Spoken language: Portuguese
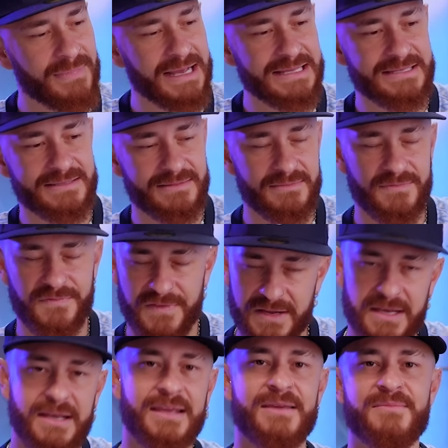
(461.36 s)
mas
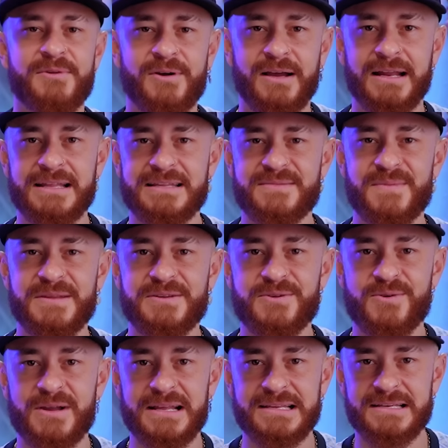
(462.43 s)
fica aqui meu agradecimento de
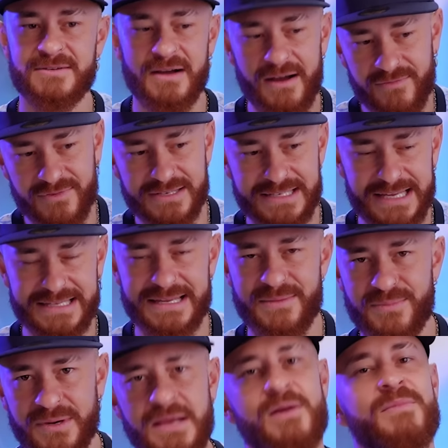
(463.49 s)
coração a vocês aí,
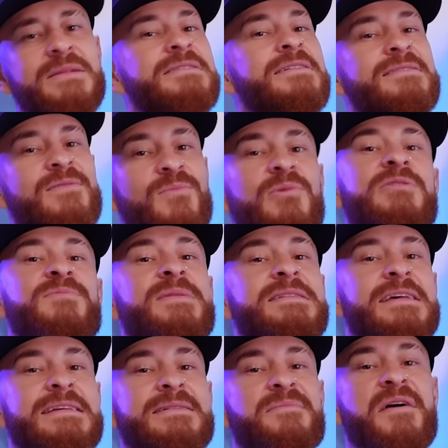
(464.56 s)
porque realmente vocês são muito
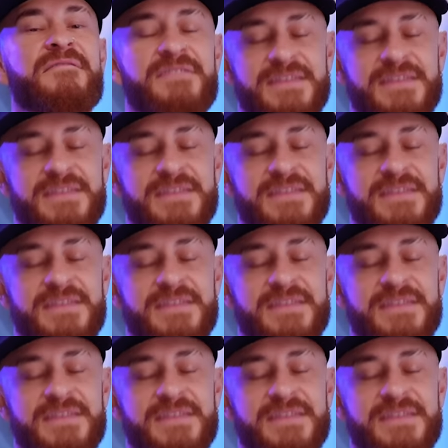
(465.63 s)
especiais na minha